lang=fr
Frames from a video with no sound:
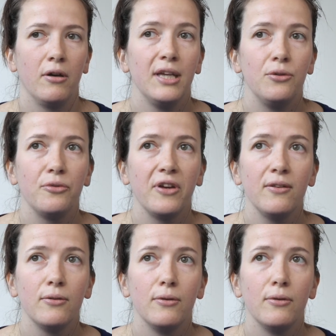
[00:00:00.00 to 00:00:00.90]
et de
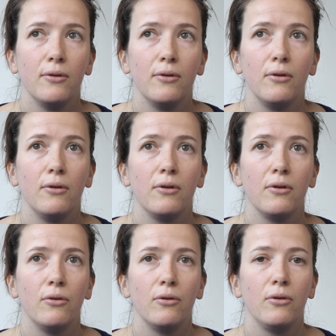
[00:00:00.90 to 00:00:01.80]
fait,
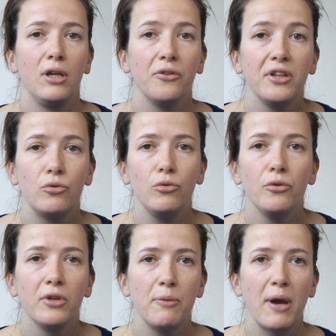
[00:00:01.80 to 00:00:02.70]
il en découle
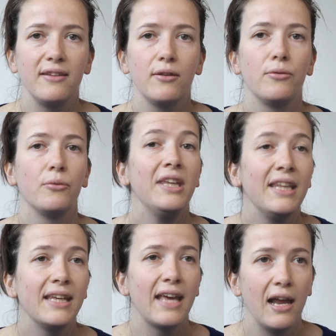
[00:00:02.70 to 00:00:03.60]
une répartition
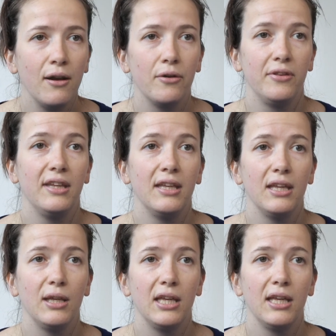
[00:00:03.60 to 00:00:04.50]
inégale
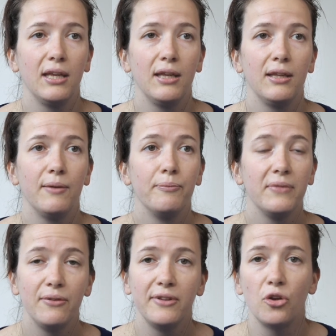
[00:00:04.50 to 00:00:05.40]
des,
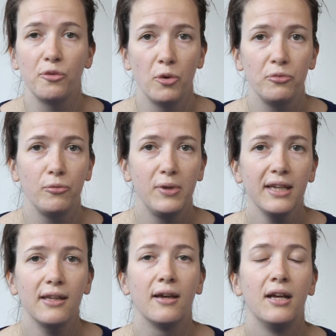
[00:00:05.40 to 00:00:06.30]
financements
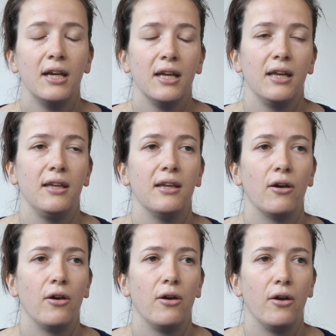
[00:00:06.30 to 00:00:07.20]
publics.
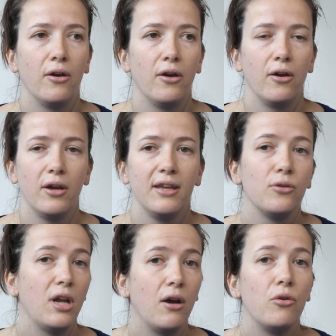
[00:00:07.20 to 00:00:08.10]
Euh, et,
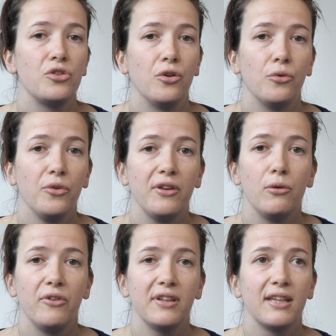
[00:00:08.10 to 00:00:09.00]
cela engendre aussi
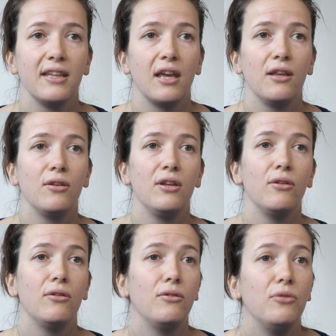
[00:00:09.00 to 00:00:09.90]
le fait qu'il y a
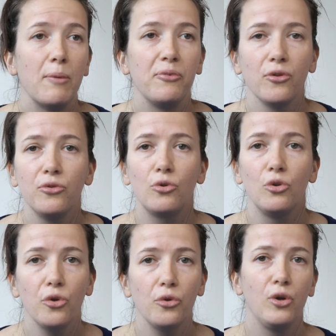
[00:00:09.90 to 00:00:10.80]
une, absence de
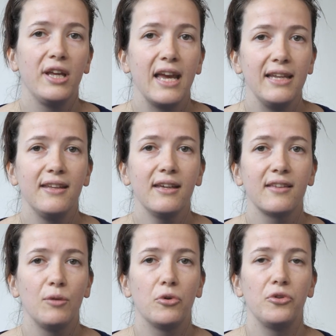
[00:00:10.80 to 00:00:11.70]
culture de l'égalité qui
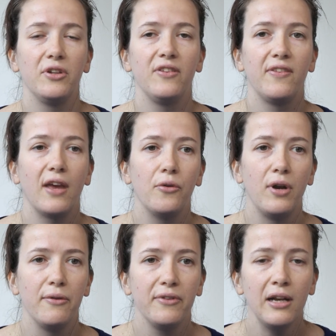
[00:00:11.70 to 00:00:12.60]
serait pourtant nécessaire dans
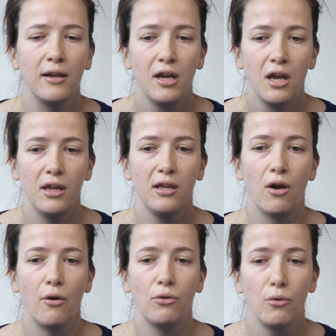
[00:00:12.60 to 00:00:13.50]
la ville.
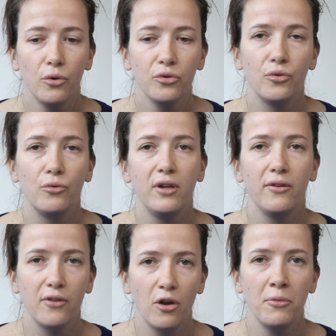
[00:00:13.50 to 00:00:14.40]
Et en gros, ce sont
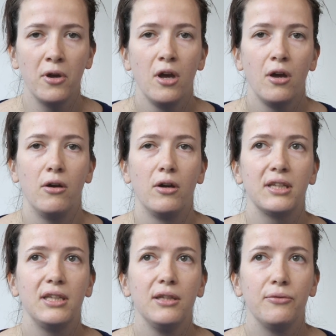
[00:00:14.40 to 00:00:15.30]
les hommes euh,
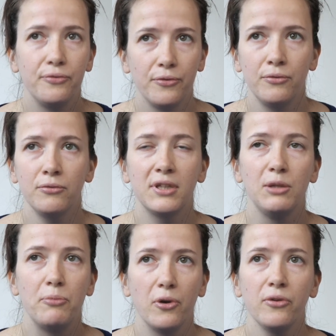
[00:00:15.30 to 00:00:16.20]
qui font,
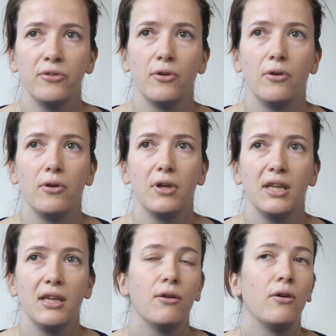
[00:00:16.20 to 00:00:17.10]
qui pensent euh,
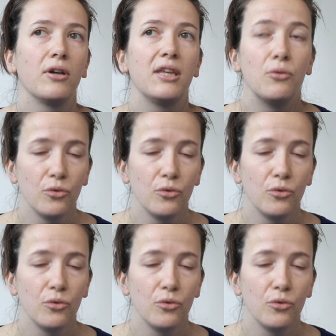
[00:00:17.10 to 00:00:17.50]
et qui